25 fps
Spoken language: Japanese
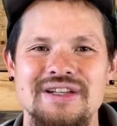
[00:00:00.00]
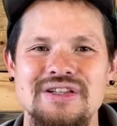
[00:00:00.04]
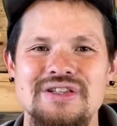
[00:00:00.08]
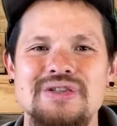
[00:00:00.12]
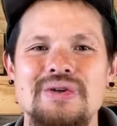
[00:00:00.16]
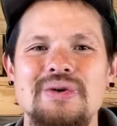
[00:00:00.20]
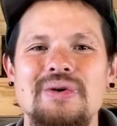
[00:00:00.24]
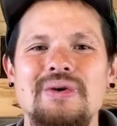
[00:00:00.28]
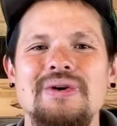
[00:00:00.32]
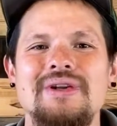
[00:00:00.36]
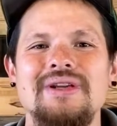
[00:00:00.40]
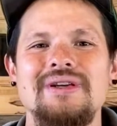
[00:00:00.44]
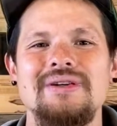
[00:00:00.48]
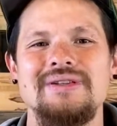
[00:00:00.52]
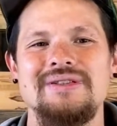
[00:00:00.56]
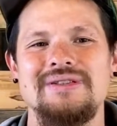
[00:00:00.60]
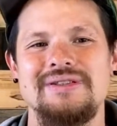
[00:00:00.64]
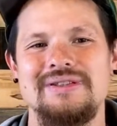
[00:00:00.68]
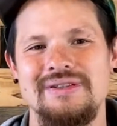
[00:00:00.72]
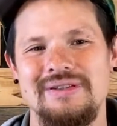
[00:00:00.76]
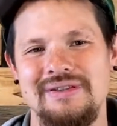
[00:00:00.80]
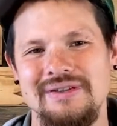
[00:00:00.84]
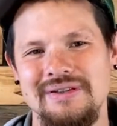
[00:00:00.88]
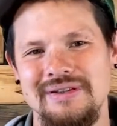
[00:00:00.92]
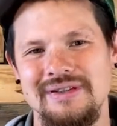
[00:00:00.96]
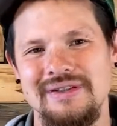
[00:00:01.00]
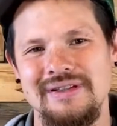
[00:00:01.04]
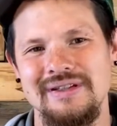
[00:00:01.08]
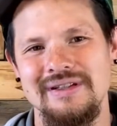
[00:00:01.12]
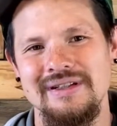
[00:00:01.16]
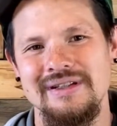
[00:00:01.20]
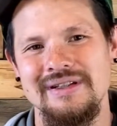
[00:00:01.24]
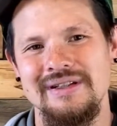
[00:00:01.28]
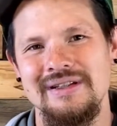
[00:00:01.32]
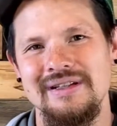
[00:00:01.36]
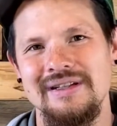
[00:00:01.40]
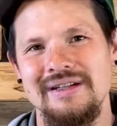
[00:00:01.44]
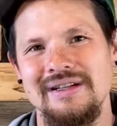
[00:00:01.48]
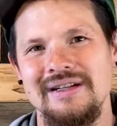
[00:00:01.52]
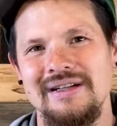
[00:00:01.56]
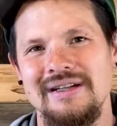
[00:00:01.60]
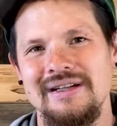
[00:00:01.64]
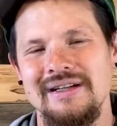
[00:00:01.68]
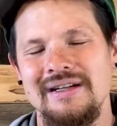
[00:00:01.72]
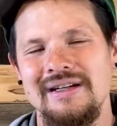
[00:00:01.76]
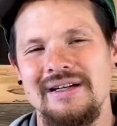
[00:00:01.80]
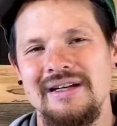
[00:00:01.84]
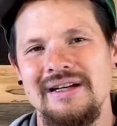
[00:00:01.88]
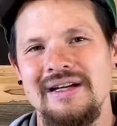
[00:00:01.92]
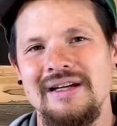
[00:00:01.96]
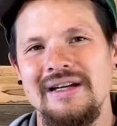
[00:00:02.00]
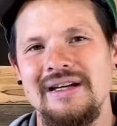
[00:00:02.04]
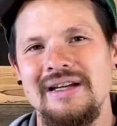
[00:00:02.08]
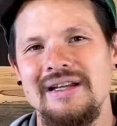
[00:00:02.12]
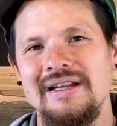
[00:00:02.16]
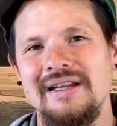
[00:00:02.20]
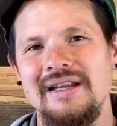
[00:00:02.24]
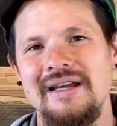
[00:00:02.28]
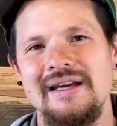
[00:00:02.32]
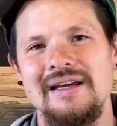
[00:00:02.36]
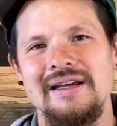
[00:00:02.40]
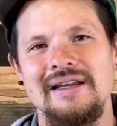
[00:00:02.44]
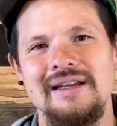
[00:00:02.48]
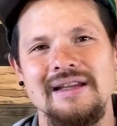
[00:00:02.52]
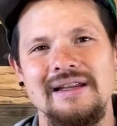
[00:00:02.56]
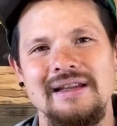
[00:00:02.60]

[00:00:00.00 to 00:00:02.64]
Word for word: 勝利する。ね、